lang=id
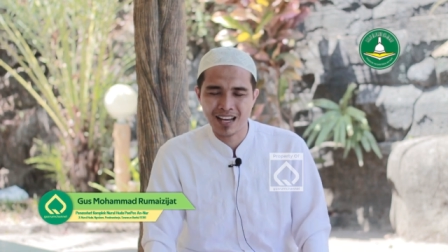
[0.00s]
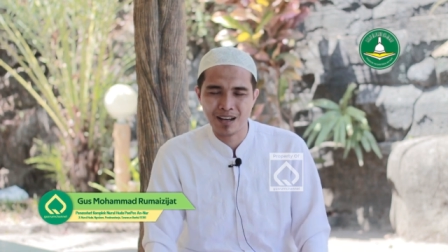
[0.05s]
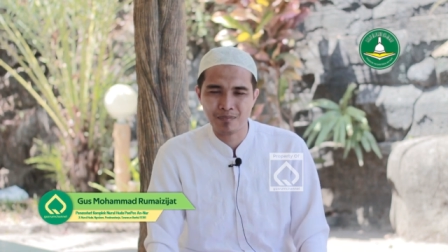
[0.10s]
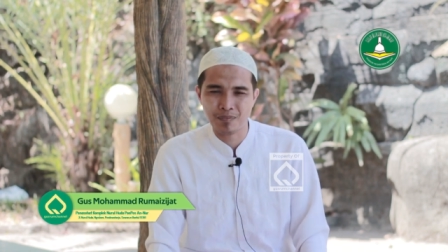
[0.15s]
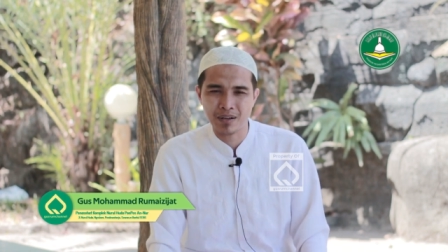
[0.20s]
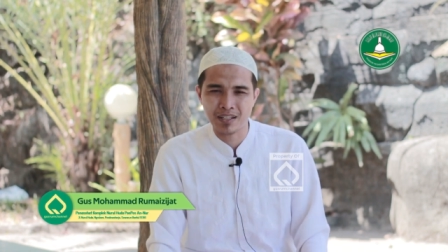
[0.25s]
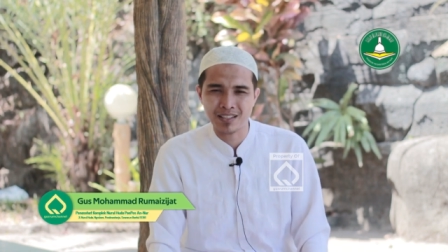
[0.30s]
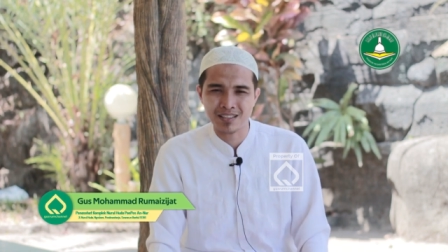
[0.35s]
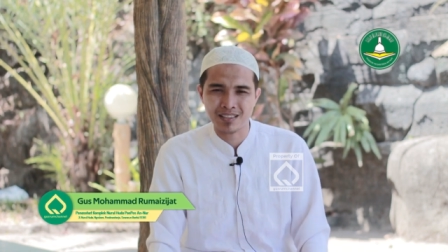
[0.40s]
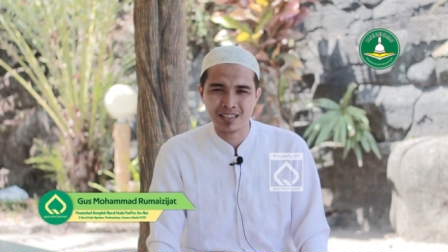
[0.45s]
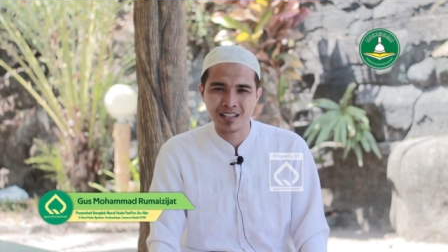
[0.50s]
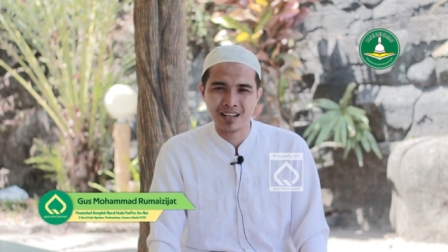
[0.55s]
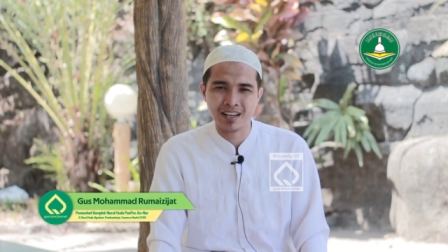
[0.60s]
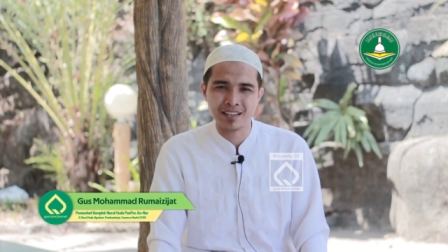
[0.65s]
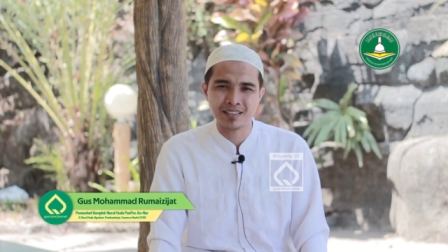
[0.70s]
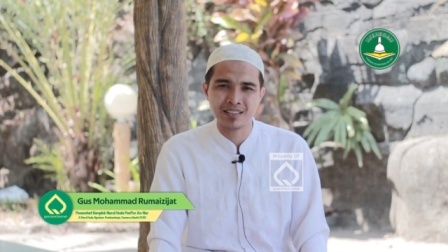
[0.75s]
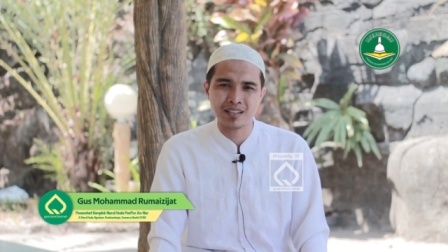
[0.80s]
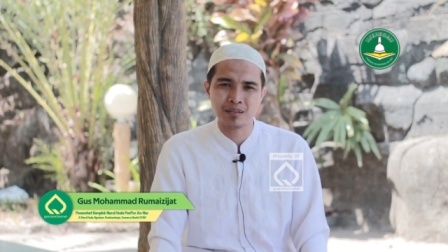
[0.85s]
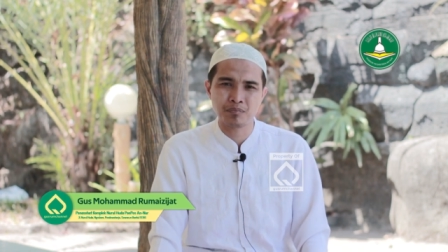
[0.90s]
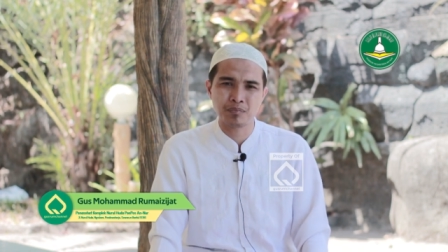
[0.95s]
apa
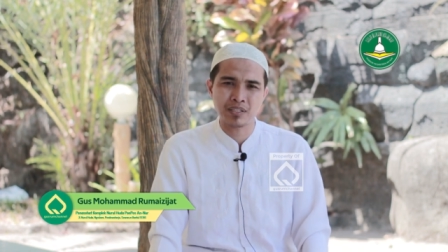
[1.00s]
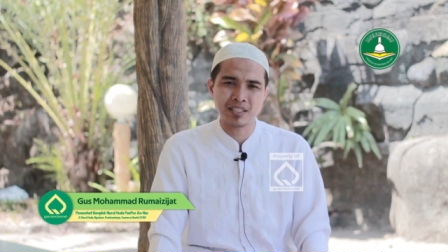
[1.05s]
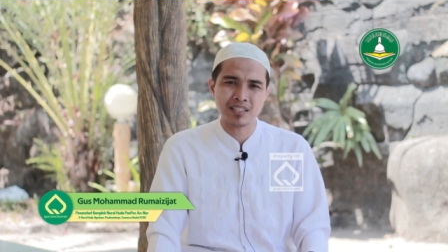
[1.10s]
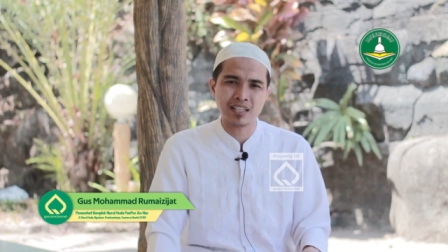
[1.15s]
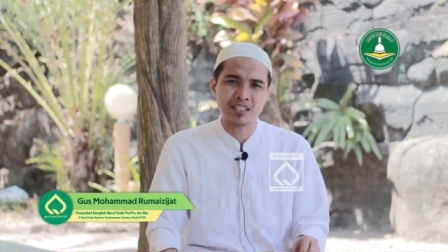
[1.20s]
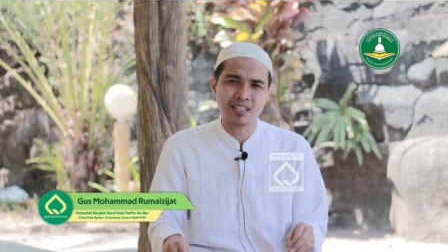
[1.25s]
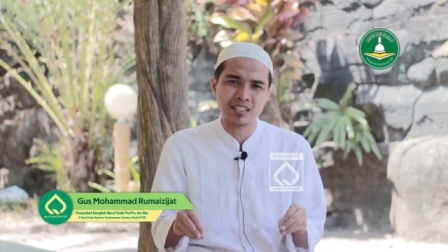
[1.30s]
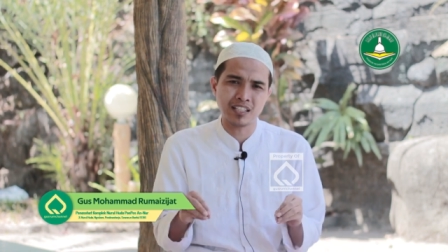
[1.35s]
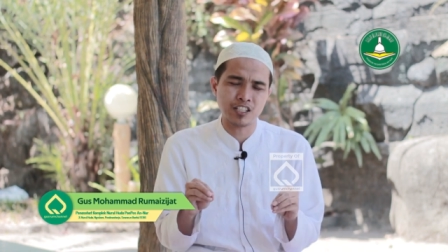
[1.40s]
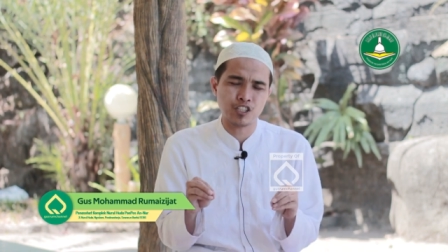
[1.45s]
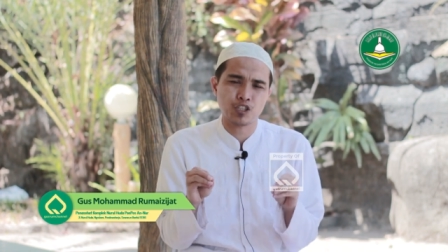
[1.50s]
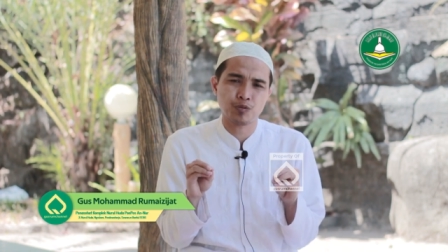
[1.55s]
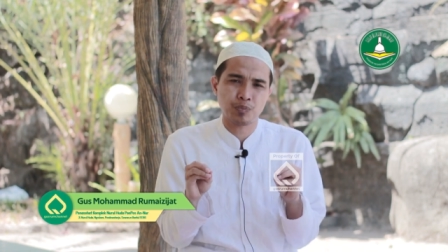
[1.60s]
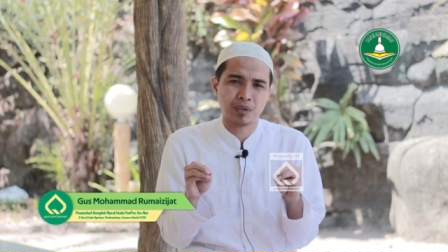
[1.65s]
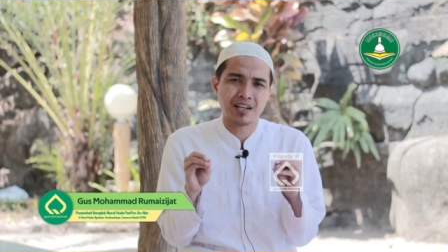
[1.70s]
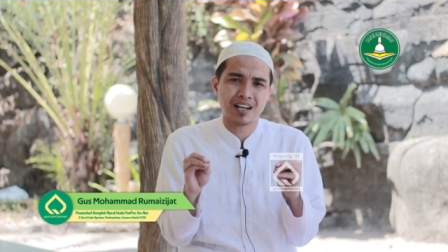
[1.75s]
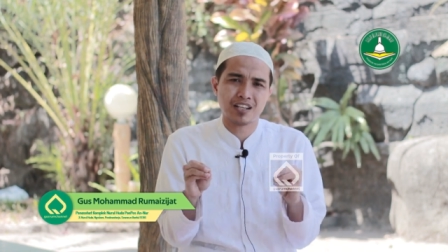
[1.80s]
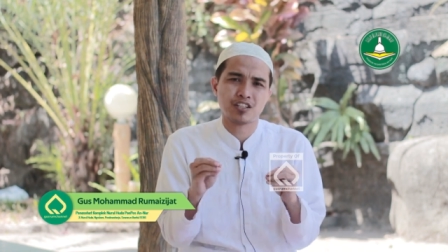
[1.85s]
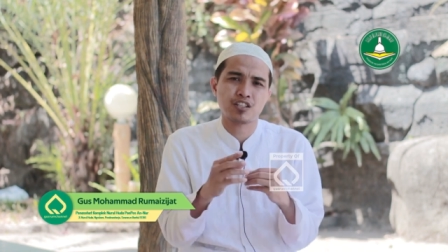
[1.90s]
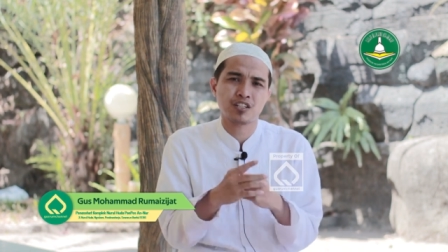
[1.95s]
istilahnya menjadi
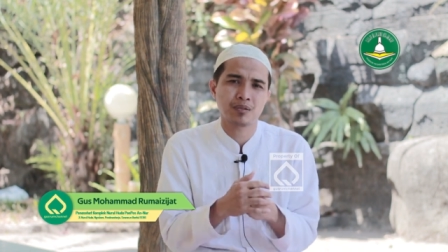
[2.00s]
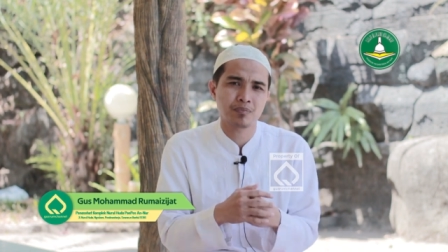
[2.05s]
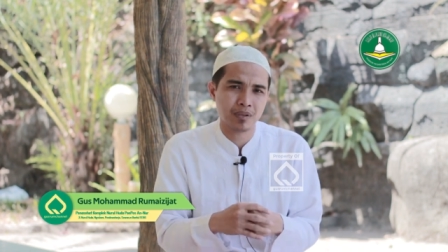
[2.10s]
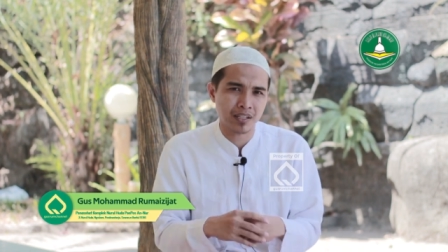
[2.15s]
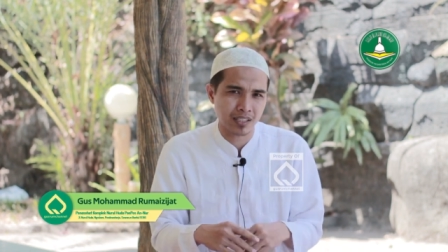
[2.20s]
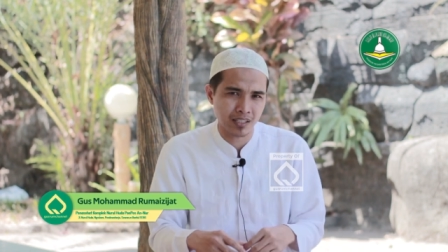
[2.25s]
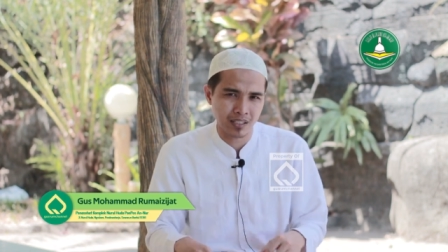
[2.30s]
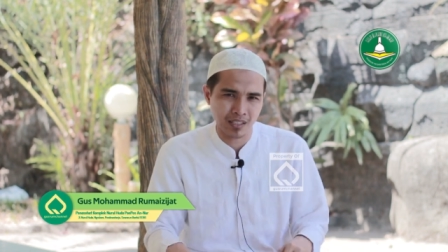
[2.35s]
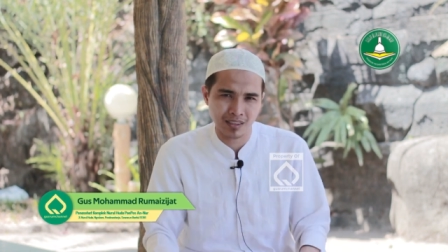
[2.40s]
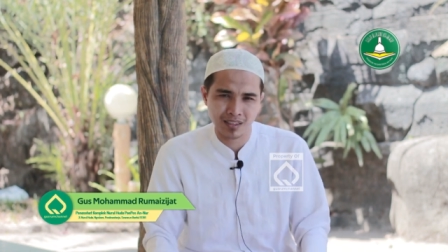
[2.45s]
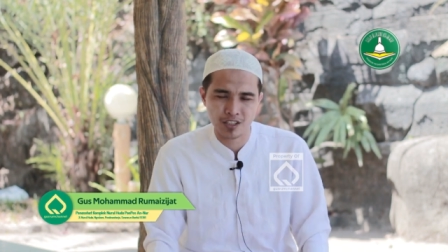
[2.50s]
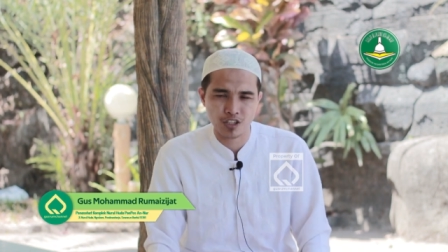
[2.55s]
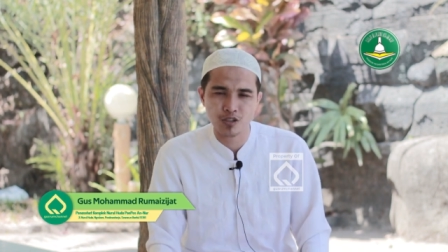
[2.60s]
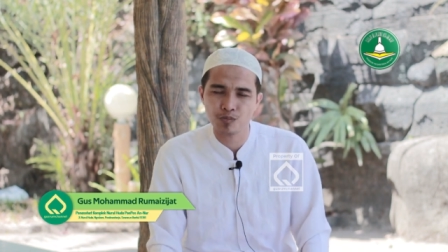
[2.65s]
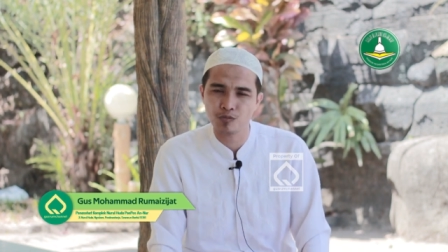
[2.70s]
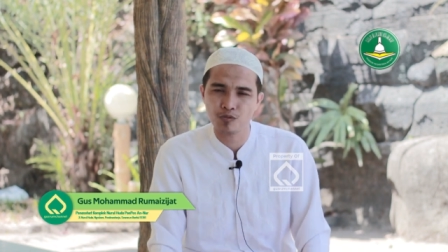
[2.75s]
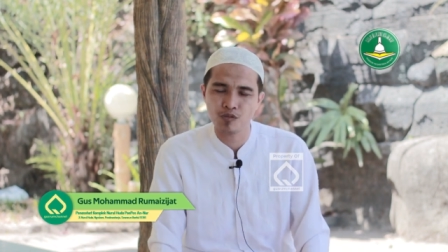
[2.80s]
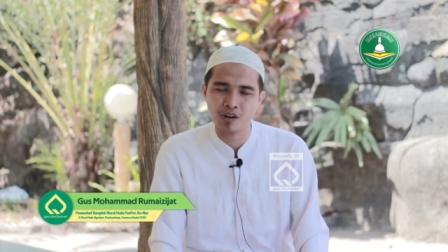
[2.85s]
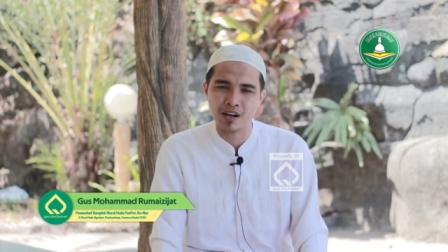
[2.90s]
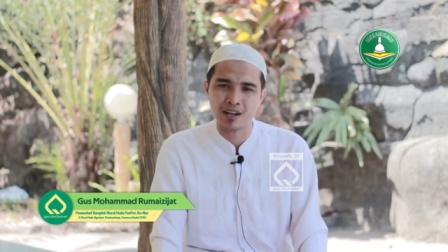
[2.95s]
inspirasi bagi kita
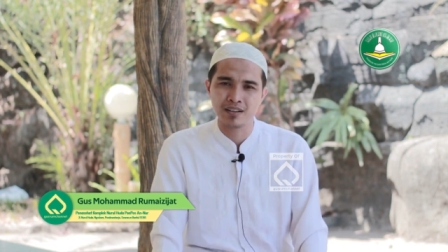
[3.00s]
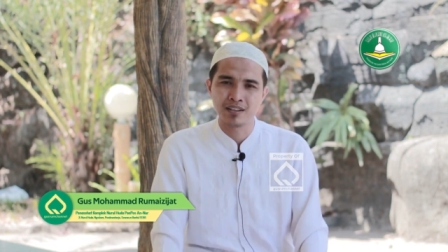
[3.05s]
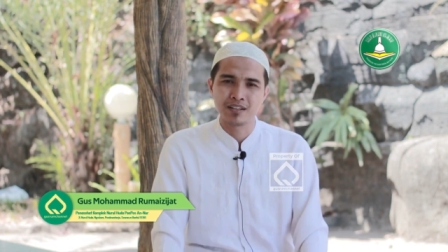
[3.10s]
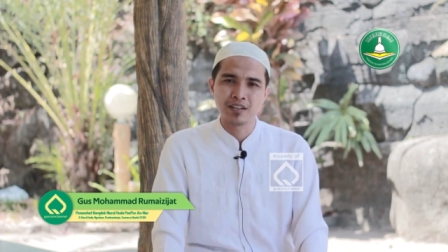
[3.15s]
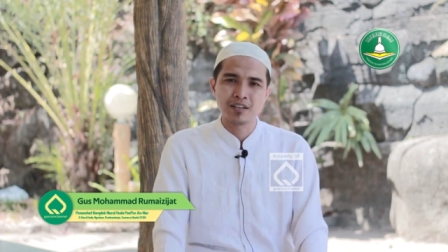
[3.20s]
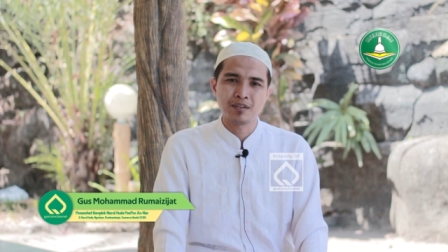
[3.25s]
semua,